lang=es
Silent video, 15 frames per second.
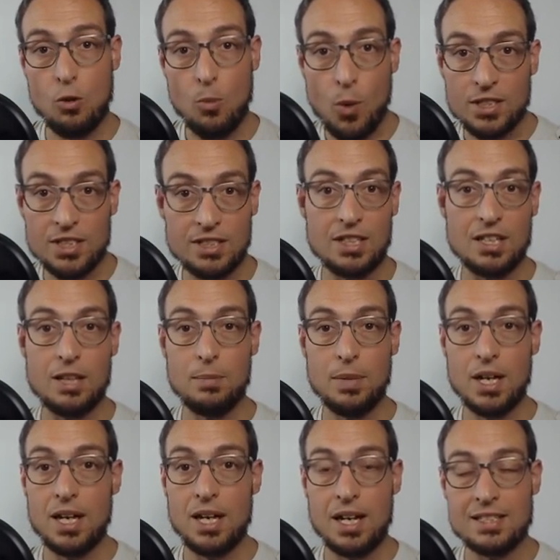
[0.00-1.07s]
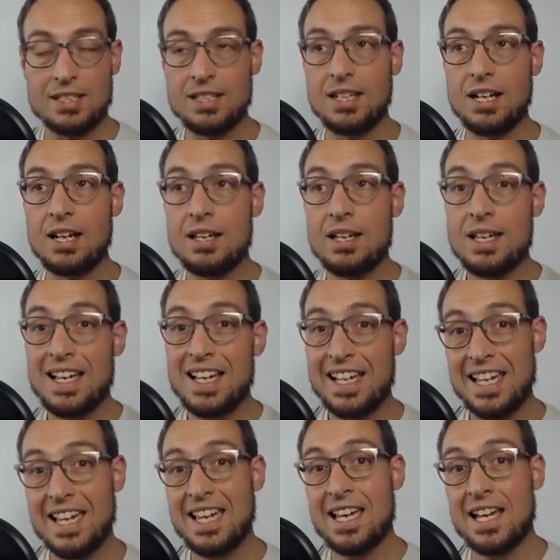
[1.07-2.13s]
como HTTP, etc
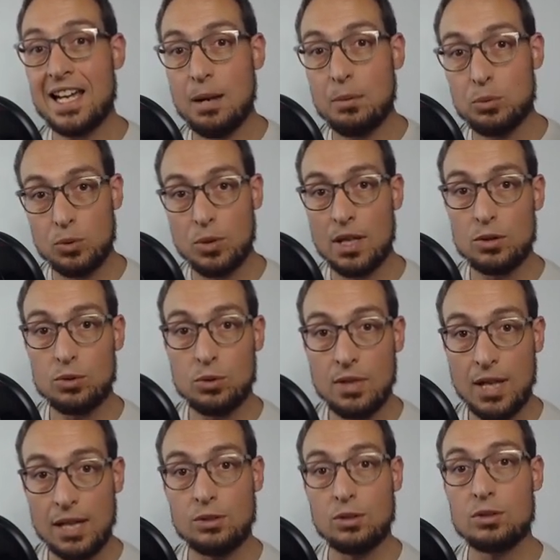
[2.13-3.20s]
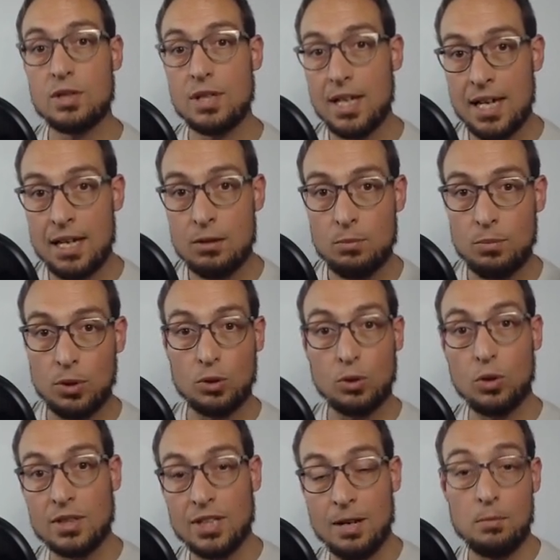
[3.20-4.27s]
que encapsulan sus datos en un
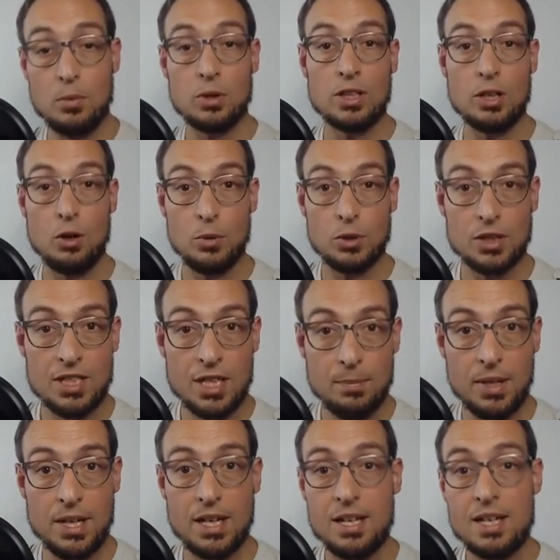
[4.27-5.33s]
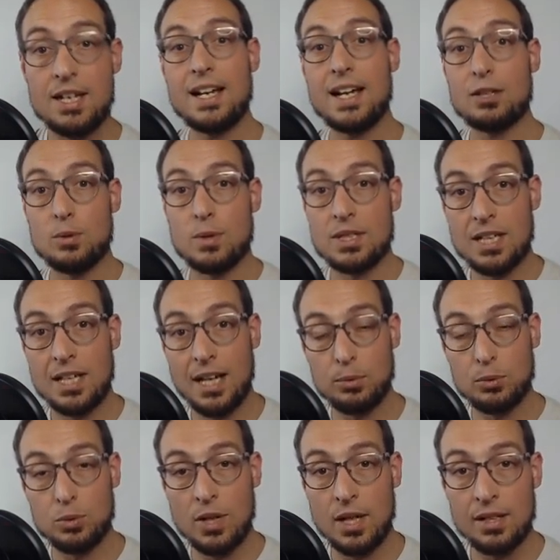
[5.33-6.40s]
protocolo de transporte como TCP, que a su vez
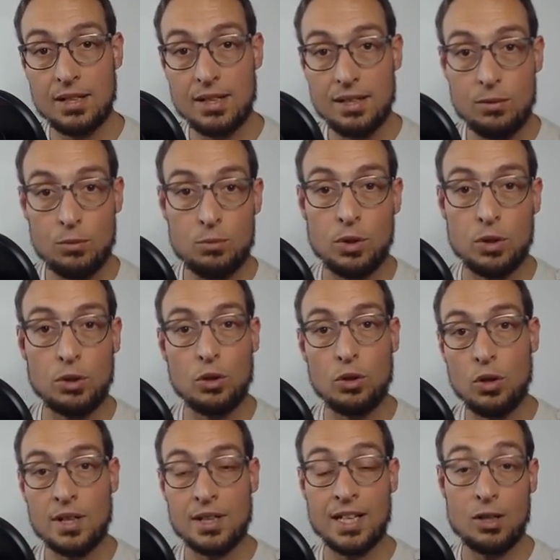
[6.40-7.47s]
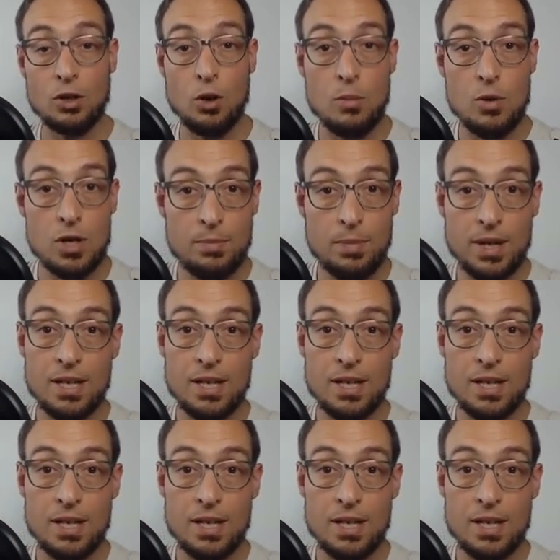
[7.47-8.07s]
encapsulan un protocolo de red como IP,